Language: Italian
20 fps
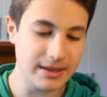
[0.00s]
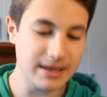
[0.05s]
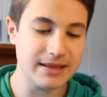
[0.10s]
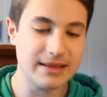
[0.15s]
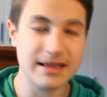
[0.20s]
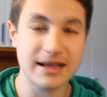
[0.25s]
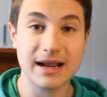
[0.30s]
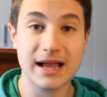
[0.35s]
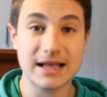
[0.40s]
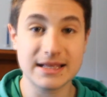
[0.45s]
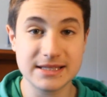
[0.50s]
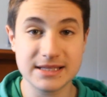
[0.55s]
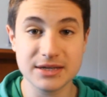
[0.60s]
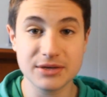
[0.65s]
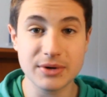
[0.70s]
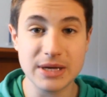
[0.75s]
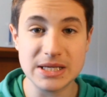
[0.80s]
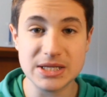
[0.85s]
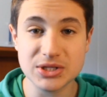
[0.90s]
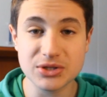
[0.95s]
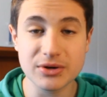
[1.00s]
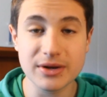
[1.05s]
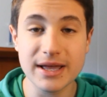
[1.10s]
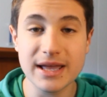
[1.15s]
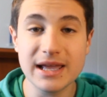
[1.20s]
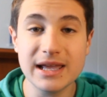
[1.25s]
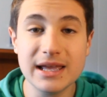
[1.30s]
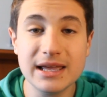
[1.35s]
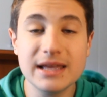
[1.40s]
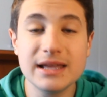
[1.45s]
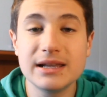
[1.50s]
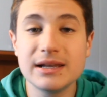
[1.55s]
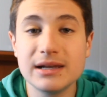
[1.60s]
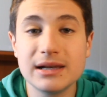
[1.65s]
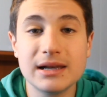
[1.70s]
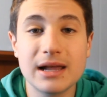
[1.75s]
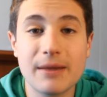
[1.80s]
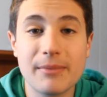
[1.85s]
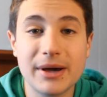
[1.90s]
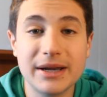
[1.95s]
Niente ragazzi, questa è
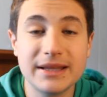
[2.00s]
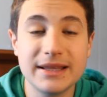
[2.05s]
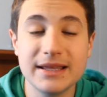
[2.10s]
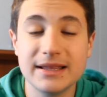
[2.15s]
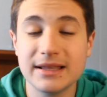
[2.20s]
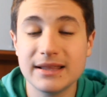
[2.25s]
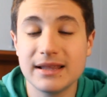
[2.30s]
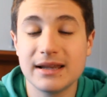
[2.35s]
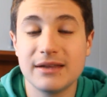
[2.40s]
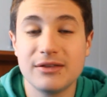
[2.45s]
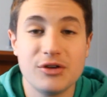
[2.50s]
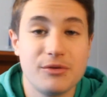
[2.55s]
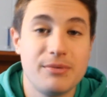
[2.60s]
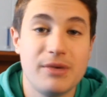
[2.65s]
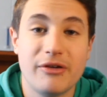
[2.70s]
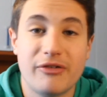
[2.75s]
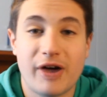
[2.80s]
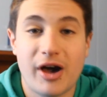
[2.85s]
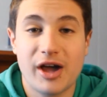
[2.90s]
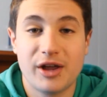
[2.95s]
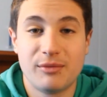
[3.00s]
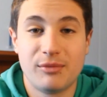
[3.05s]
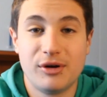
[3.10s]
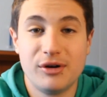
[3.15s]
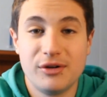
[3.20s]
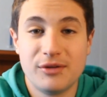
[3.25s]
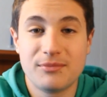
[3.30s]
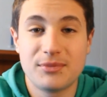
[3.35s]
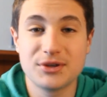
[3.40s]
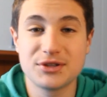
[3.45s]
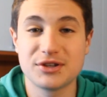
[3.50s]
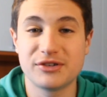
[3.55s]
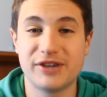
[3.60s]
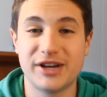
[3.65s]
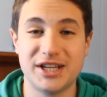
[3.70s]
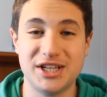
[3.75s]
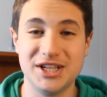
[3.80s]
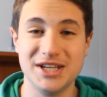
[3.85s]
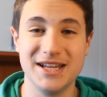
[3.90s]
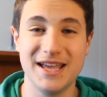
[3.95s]
la partita delle doppie fireball, non posso
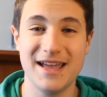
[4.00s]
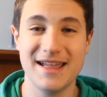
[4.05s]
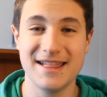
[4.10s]
farci